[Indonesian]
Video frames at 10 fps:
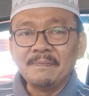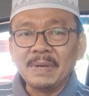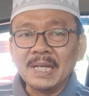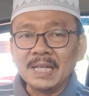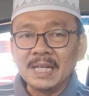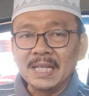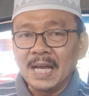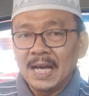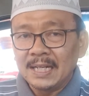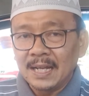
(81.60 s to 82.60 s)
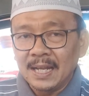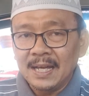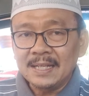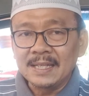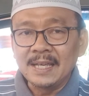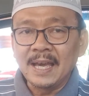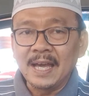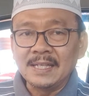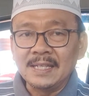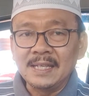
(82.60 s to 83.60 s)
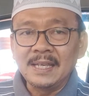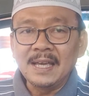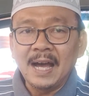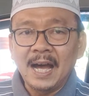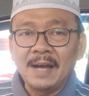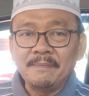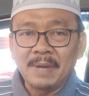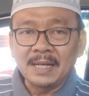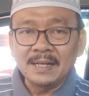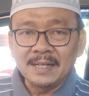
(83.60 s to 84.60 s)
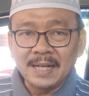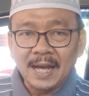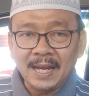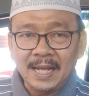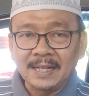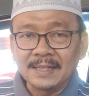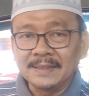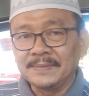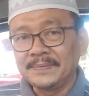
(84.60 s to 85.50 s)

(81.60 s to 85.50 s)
Pendirinya adalah Kiai Haji Ahmad Dahlan